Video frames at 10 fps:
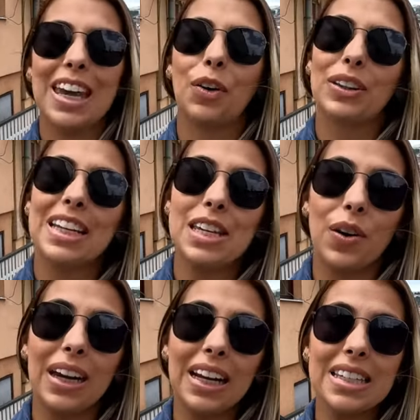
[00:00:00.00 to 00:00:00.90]
que
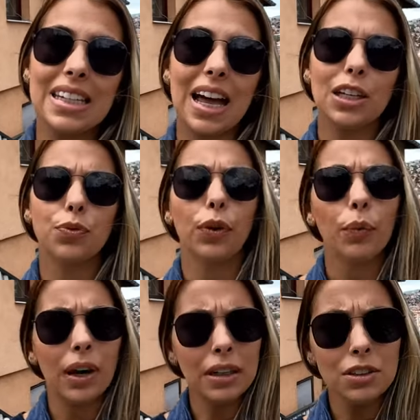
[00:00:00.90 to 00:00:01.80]
aconteceu aqui na cidade. Foi
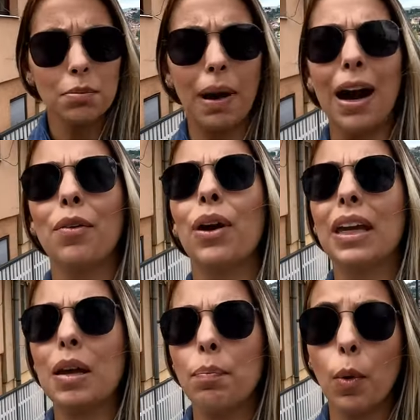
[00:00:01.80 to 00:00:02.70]
um grande marco
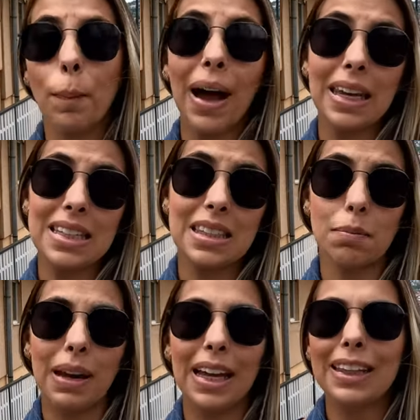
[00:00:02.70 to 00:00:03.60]
aqui para o país
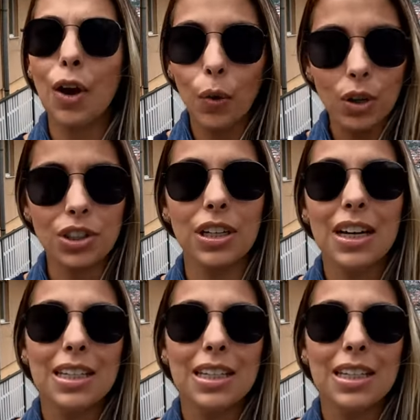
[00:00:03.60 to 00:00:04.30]
também, até hoje.